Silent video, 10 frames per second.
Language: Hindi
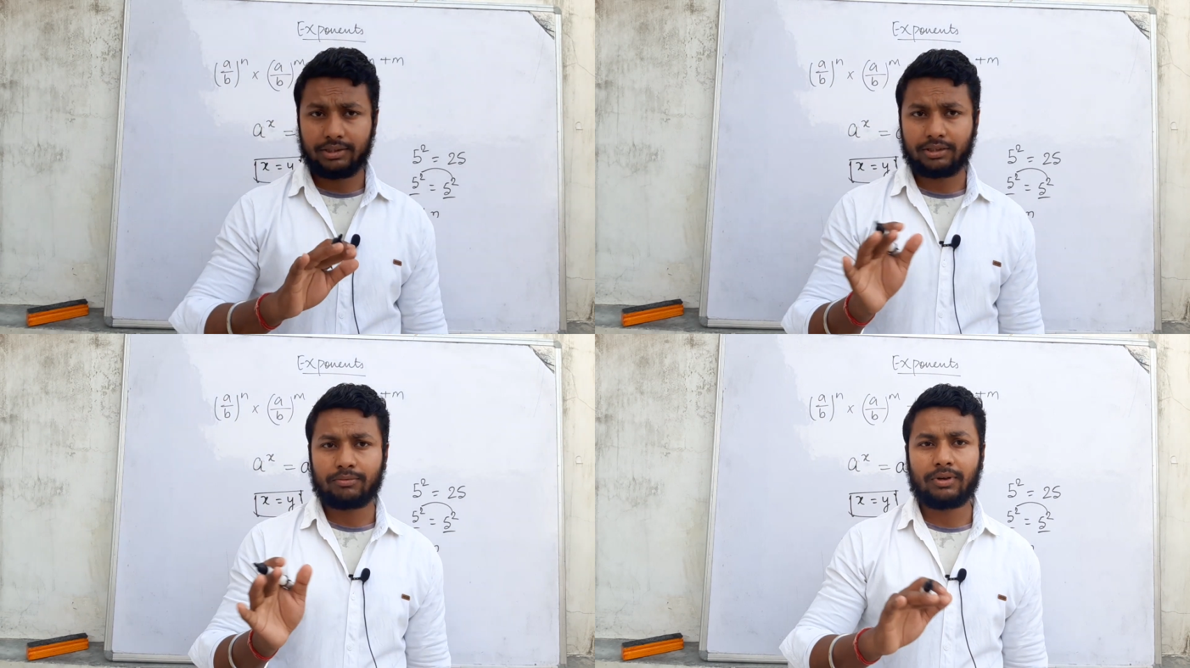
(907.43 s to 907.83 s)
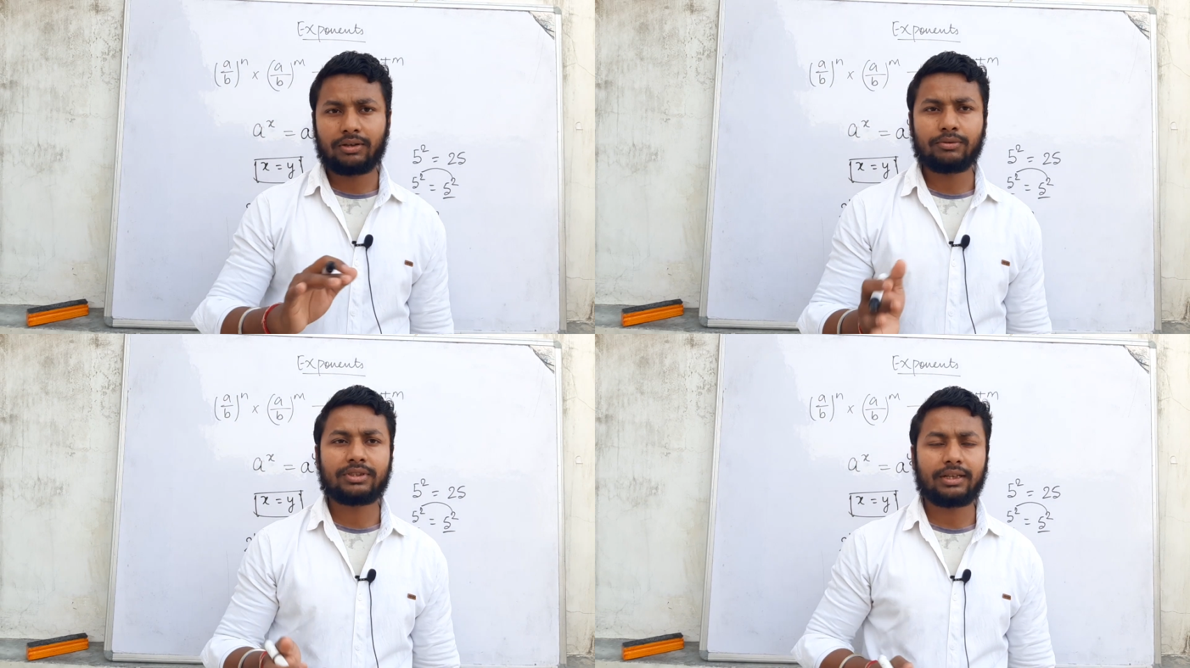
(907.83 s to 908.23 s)

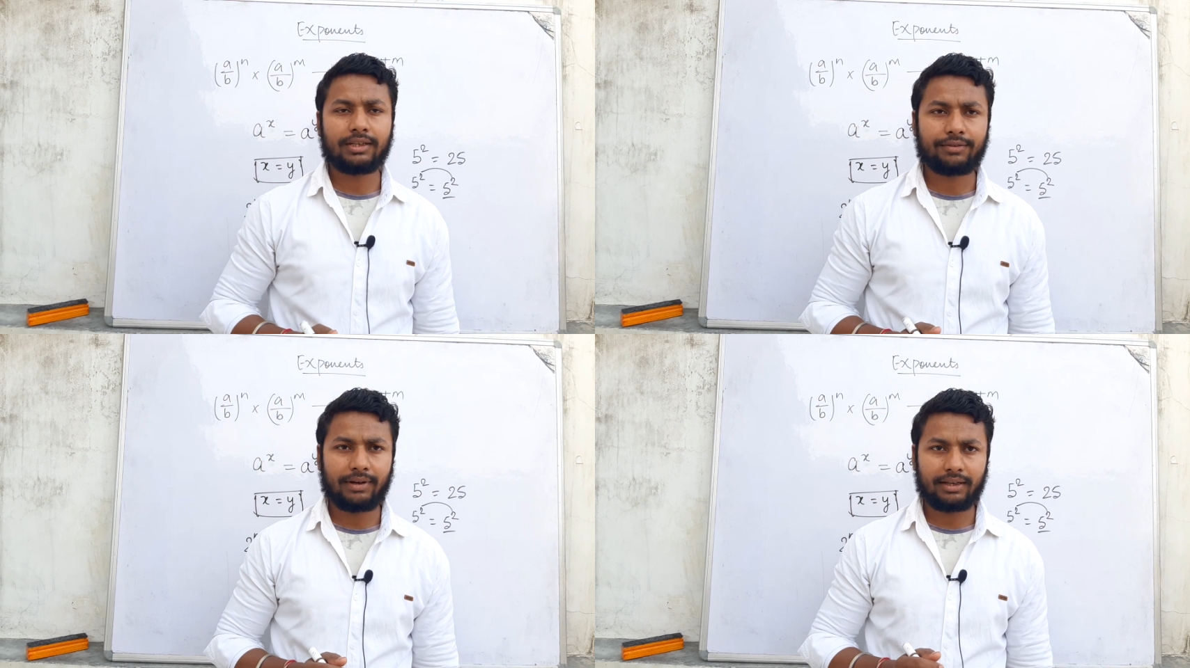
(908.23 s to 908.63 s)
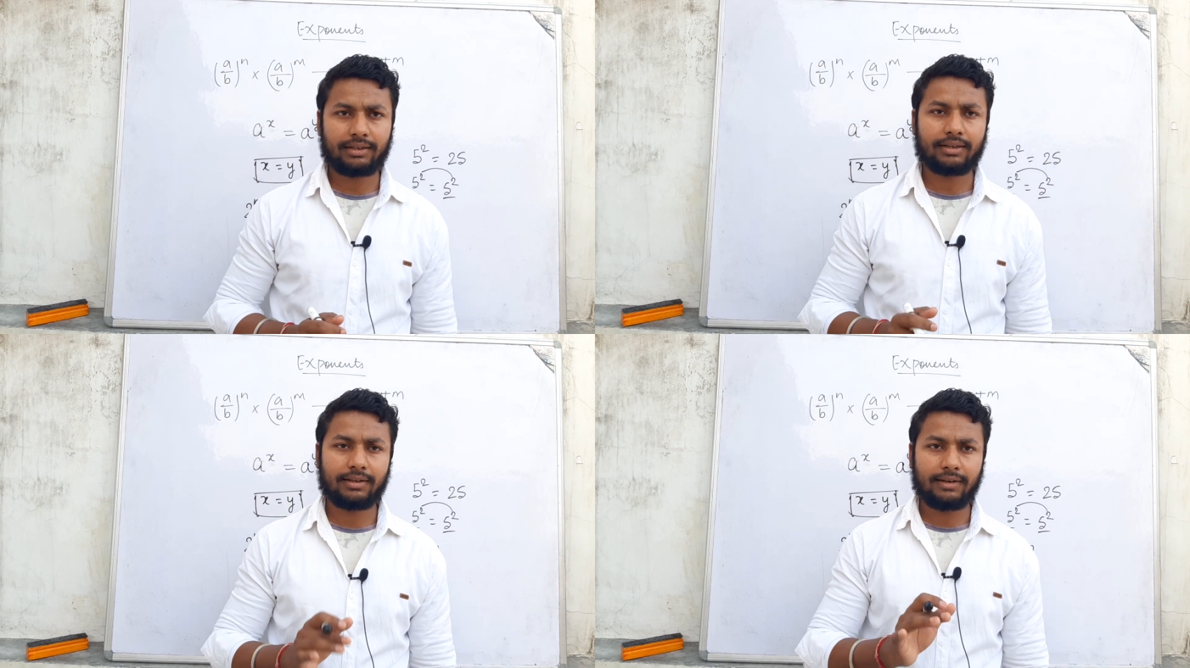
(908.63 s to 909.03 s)
इक्वल टू सेटिस्फाई
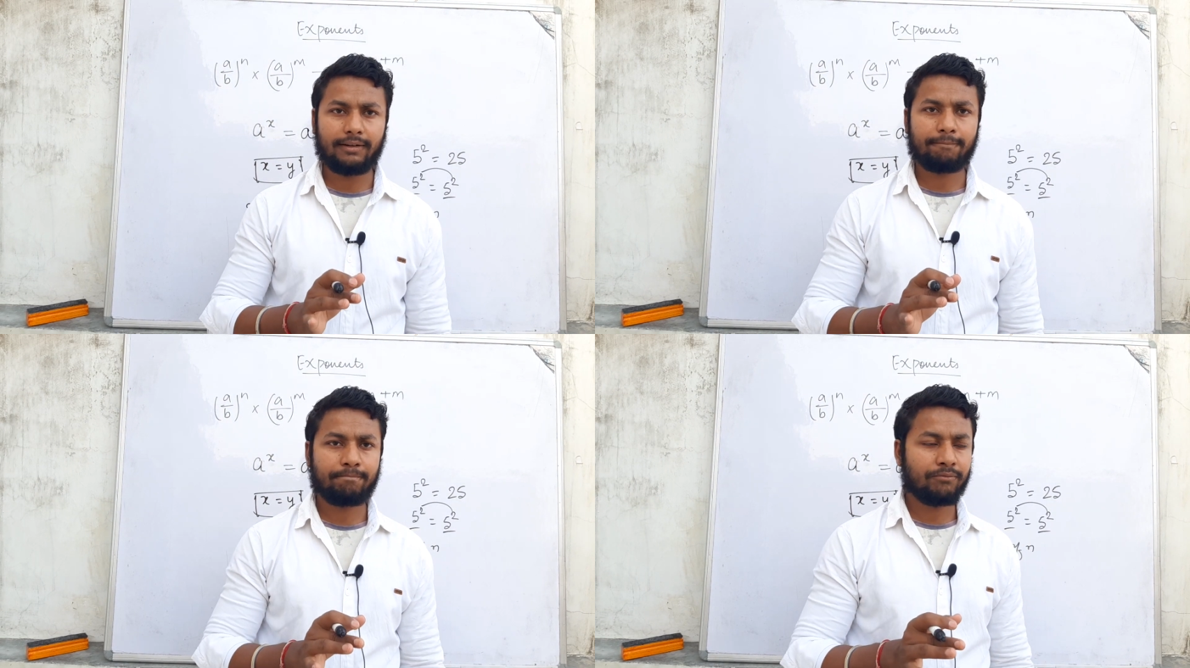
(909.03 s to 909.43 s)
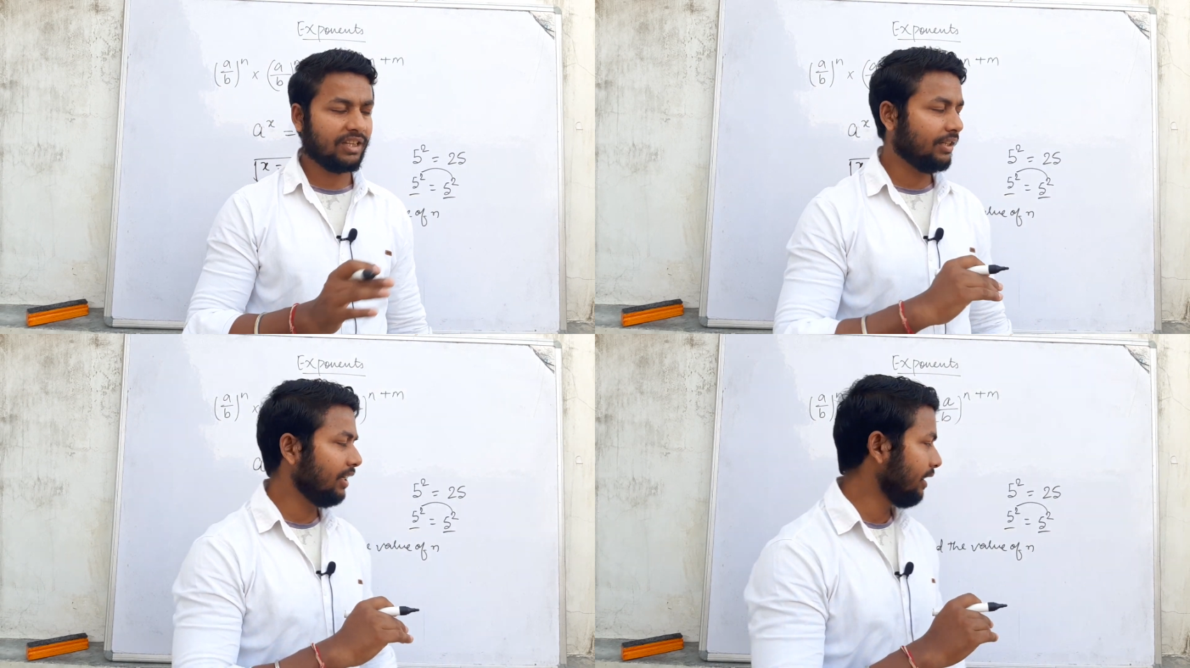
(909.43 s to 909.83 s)
करें है ना
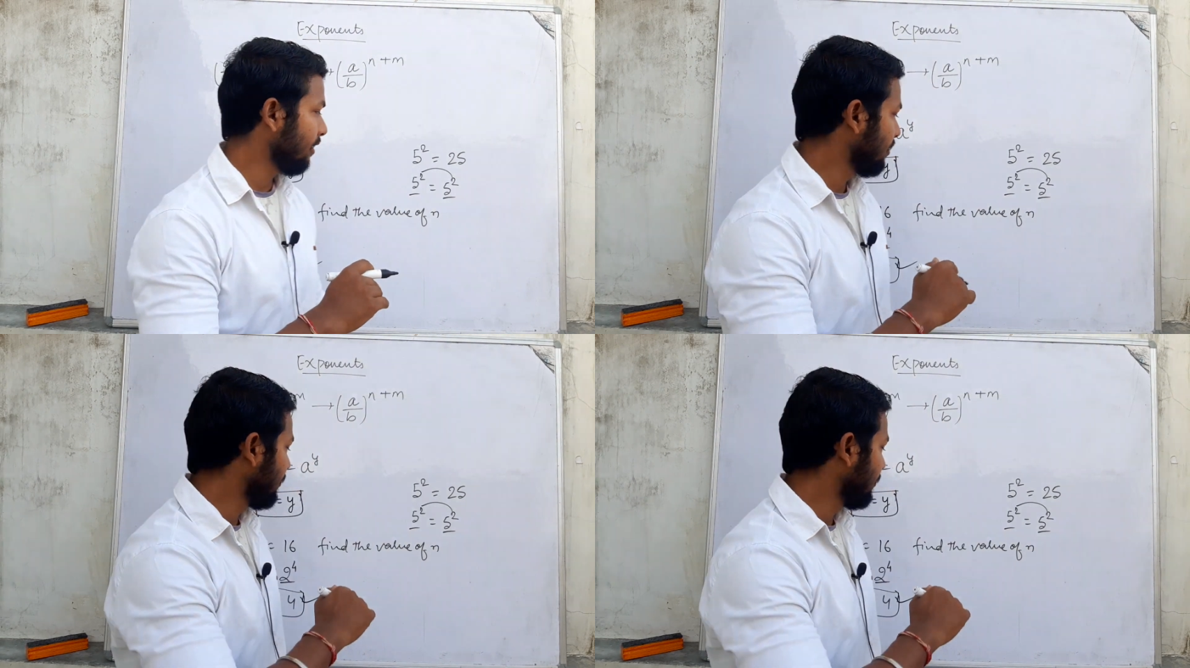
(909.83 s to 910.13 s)
तो ये